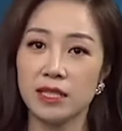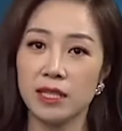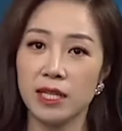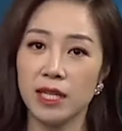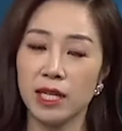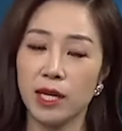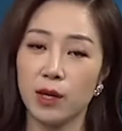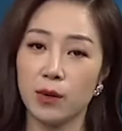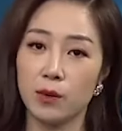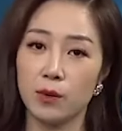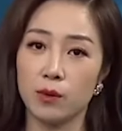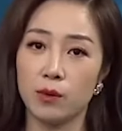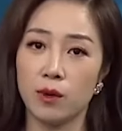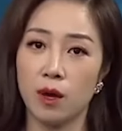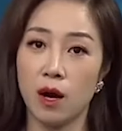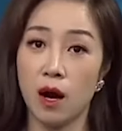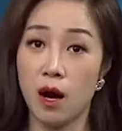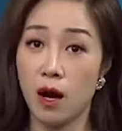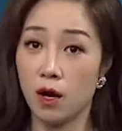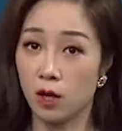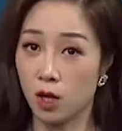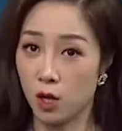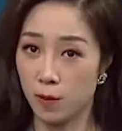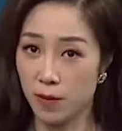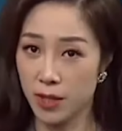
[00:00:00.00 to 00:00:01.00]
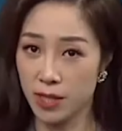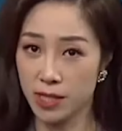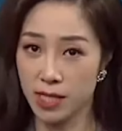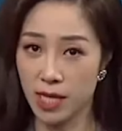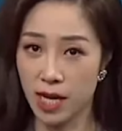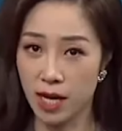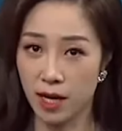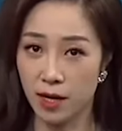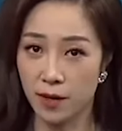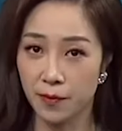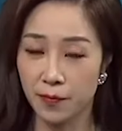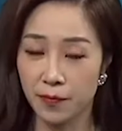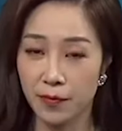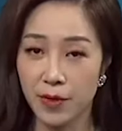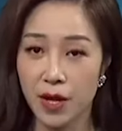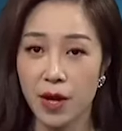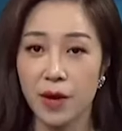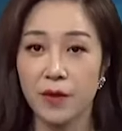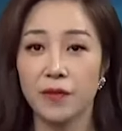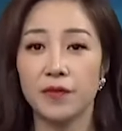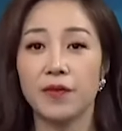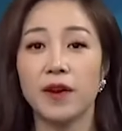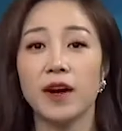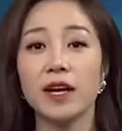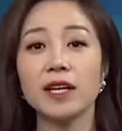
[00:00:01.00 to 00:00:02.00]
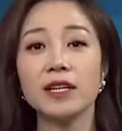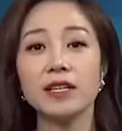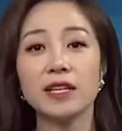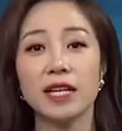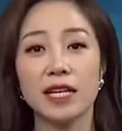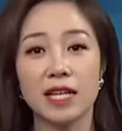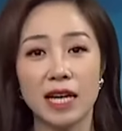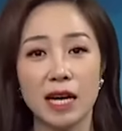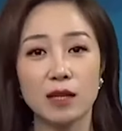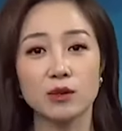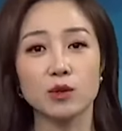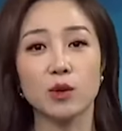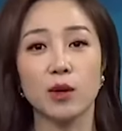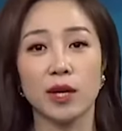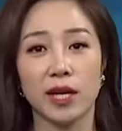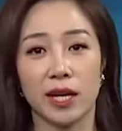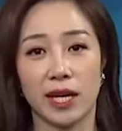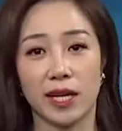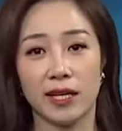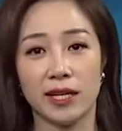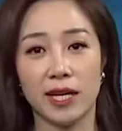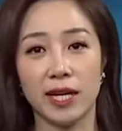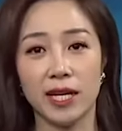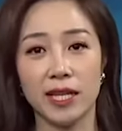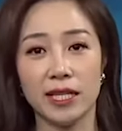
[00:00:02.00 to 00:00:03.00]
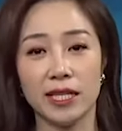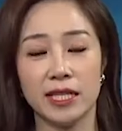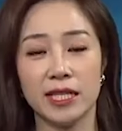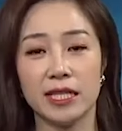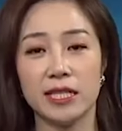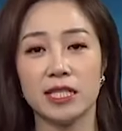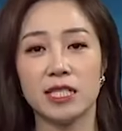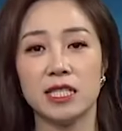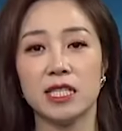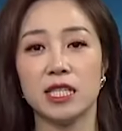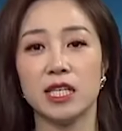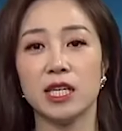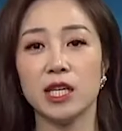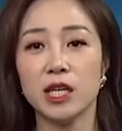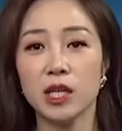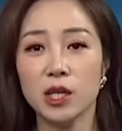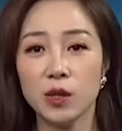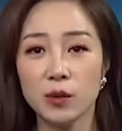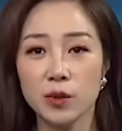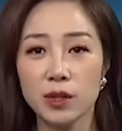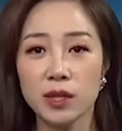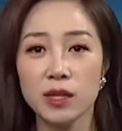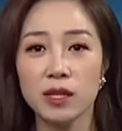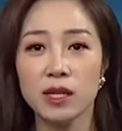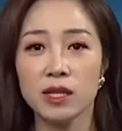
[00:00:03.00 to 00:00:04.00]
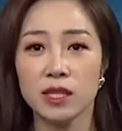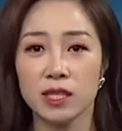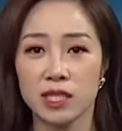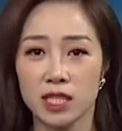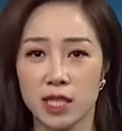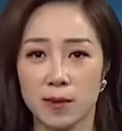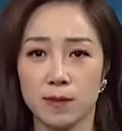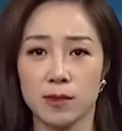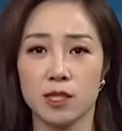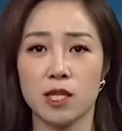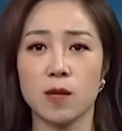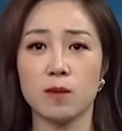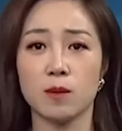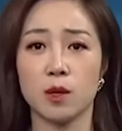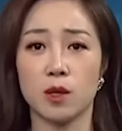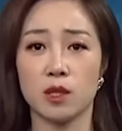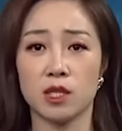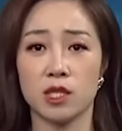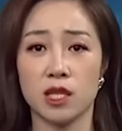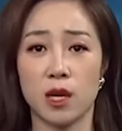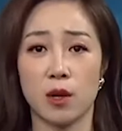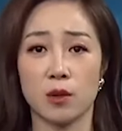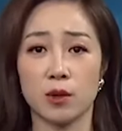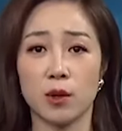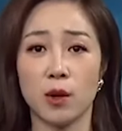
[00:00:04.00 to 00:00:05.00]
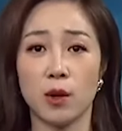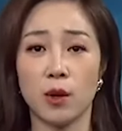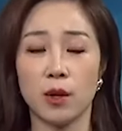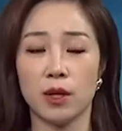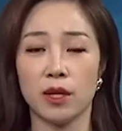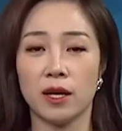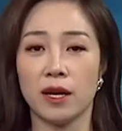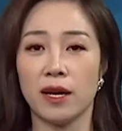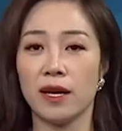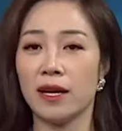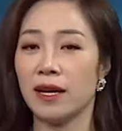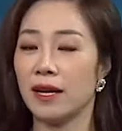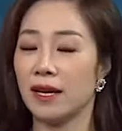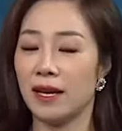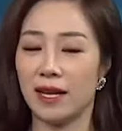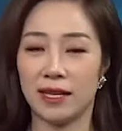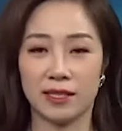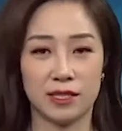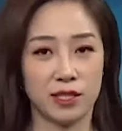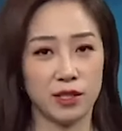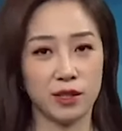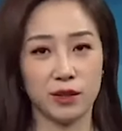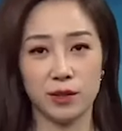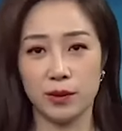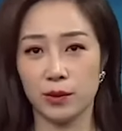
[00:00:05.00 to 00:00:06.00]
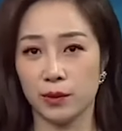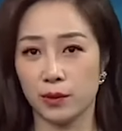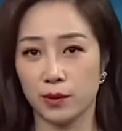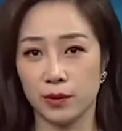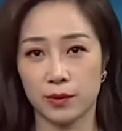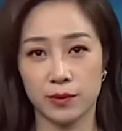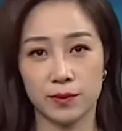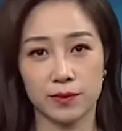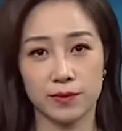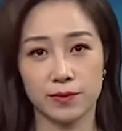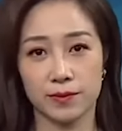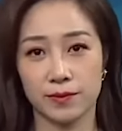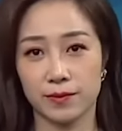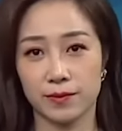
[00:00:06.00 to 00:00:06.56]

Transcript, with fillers: Nhưng liệu họ có biết rằng với người cao tuổi ngày nay chỉ yêu thương chăm sóc con cháu thôi là chưa đủ.